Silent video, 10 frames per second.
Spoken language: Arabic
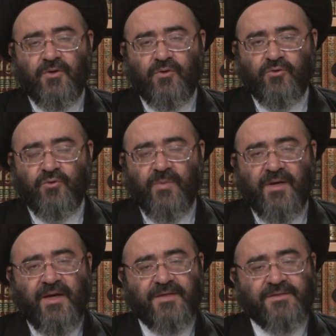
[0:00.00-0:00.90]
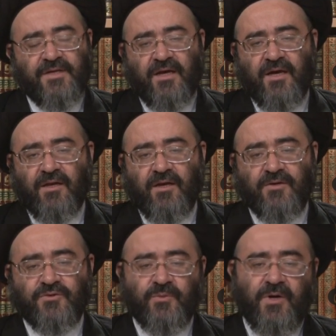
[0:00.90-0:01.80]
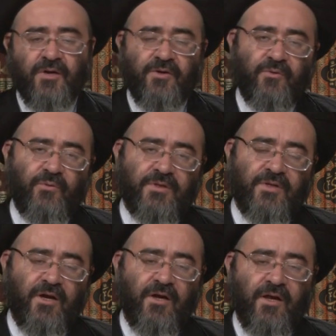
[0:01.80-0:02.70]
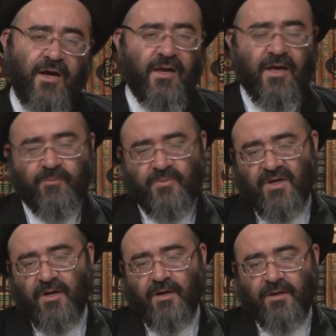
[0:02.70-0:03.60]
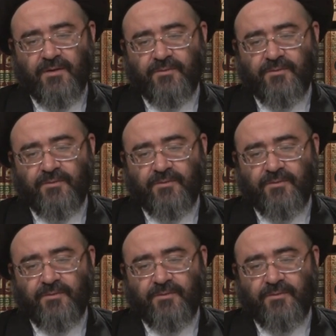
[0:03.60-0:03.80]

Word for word: كتبا أنزلها الله سبحانه وتعالى على أنبيائه